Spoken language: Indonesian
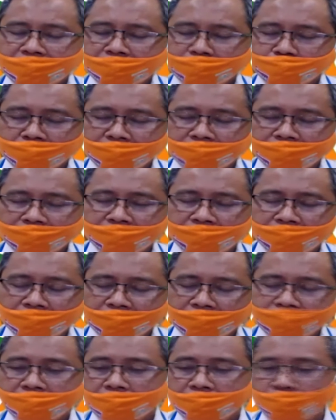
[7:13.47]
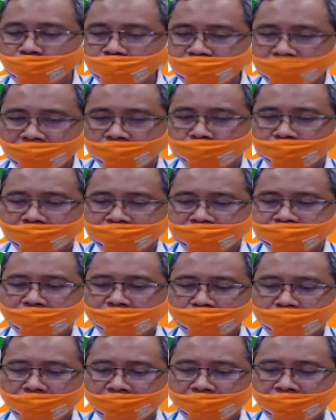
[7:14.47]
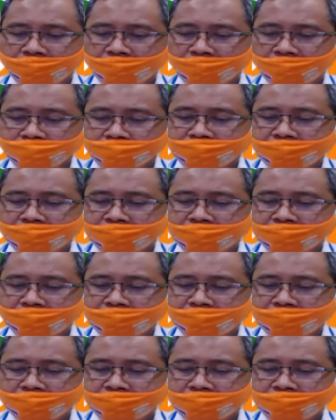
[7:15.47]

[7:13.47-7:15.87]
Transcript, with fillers: sampah adalah tanggung jawab bersama karena